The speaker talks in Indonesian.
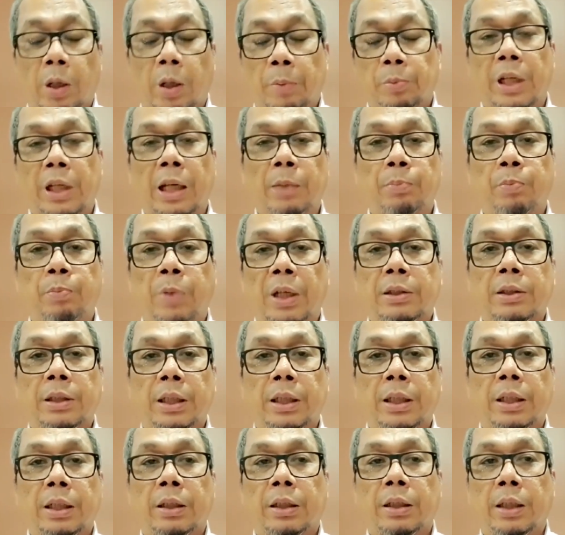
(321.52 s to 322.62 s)
website
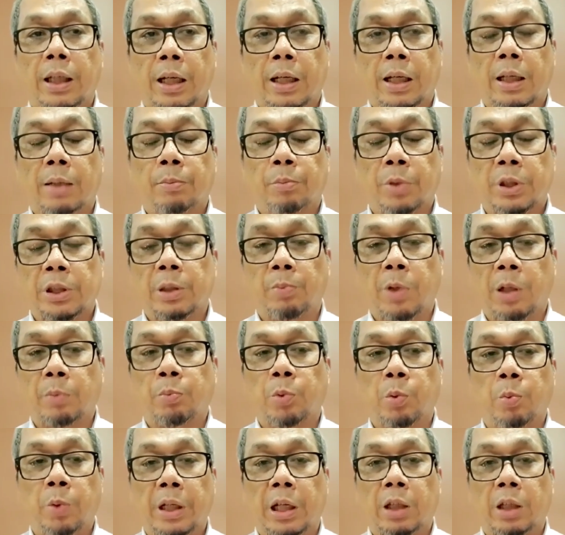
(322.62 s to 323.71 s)
pasti dia bersifat
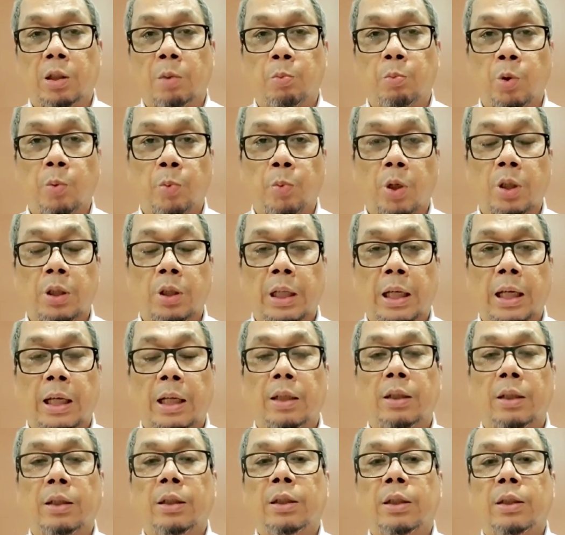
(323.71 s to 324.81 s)
publik ataupun
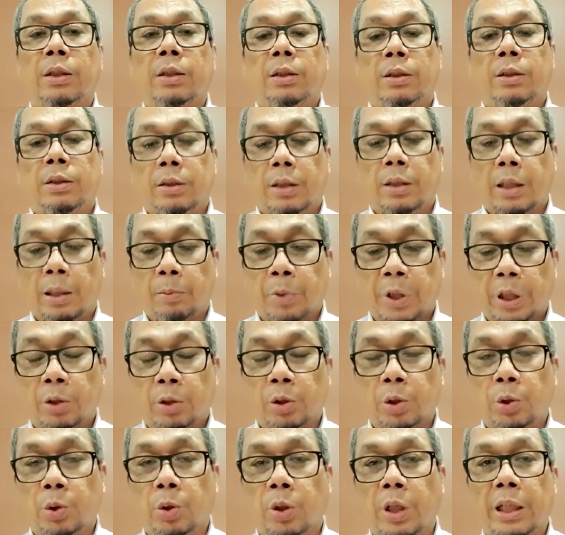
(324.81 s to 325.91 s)
portal. Nah,
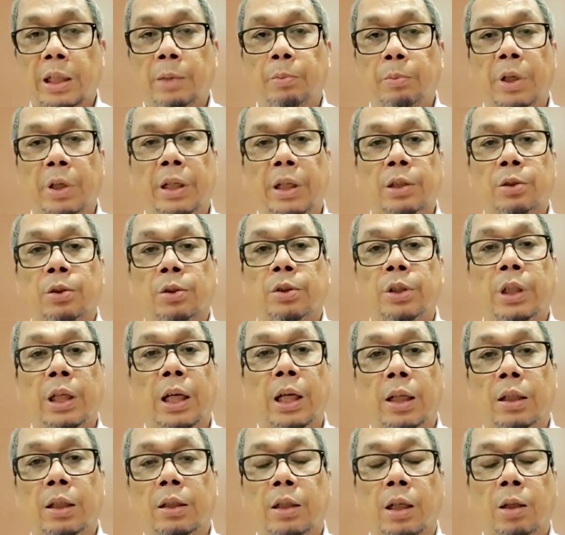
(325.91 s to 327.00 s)
begitu juga di media
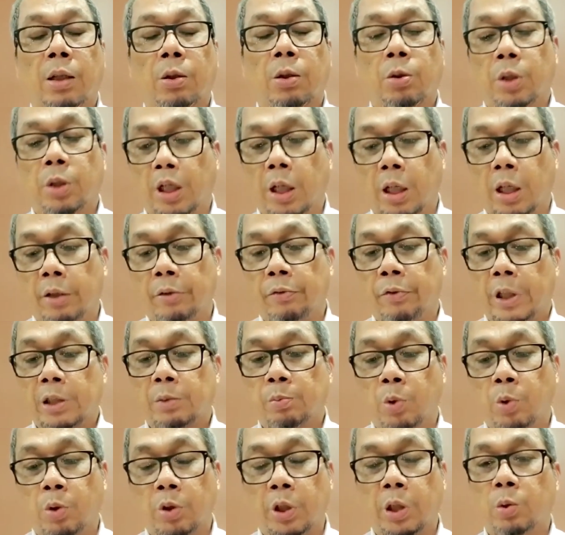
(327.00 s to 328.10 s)
sosial, kalau dia ada di
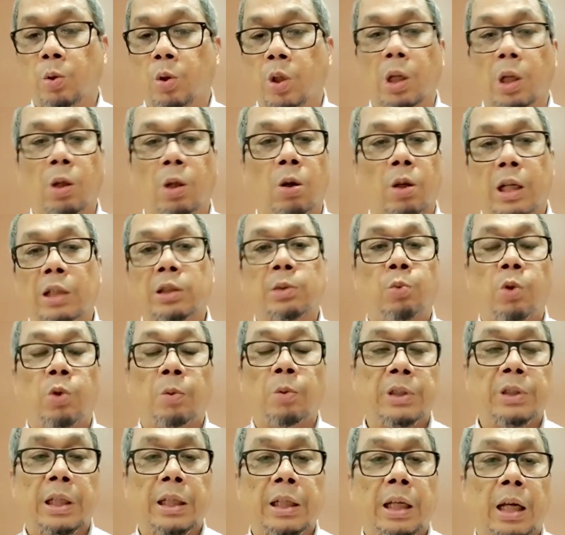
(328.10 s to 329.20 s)
Facebook, di Google, orang semua
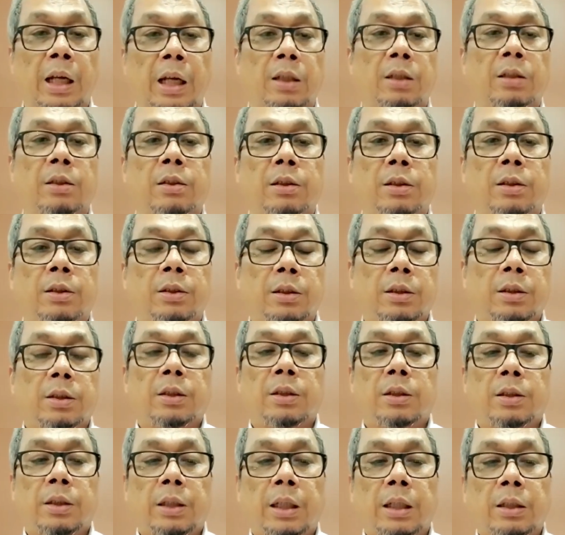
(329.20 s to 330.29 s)
bisa lihat.
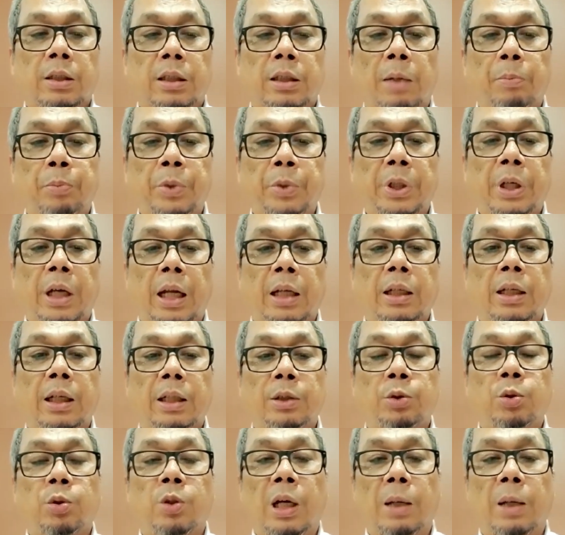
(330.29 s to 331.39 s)
Ya, tetapi
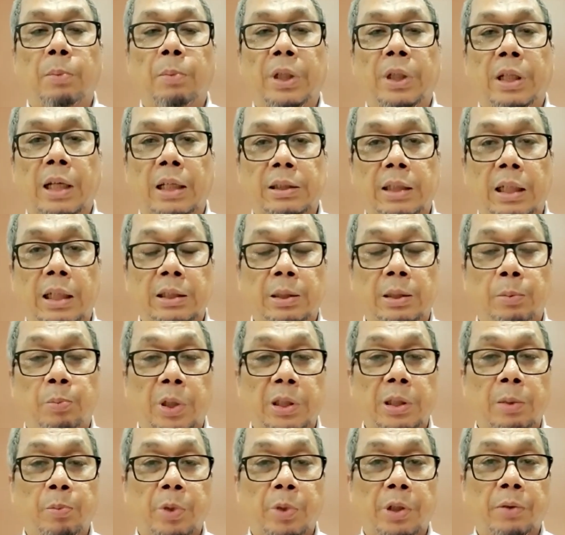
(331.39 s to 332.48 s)
ada juga aplikasi yang
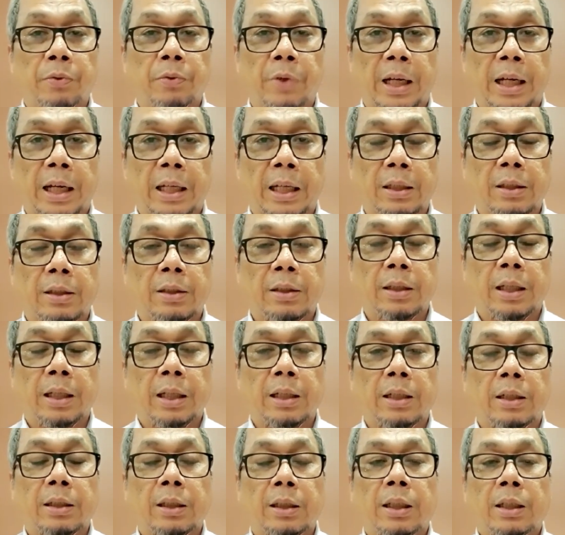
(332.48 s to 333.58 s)
sifatnya privat,
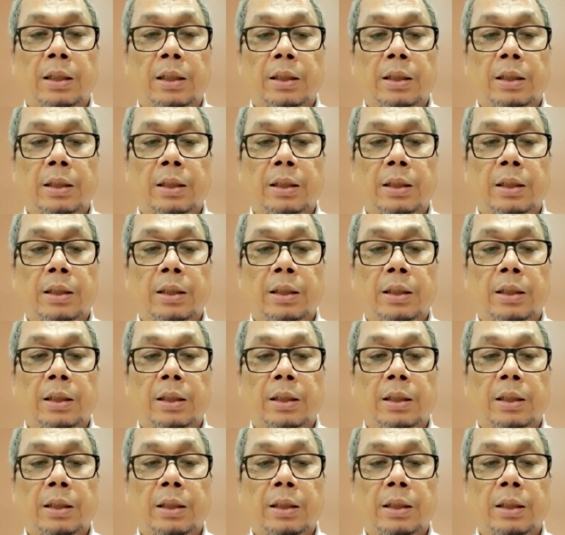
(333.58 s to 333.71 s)
ya. Hmm.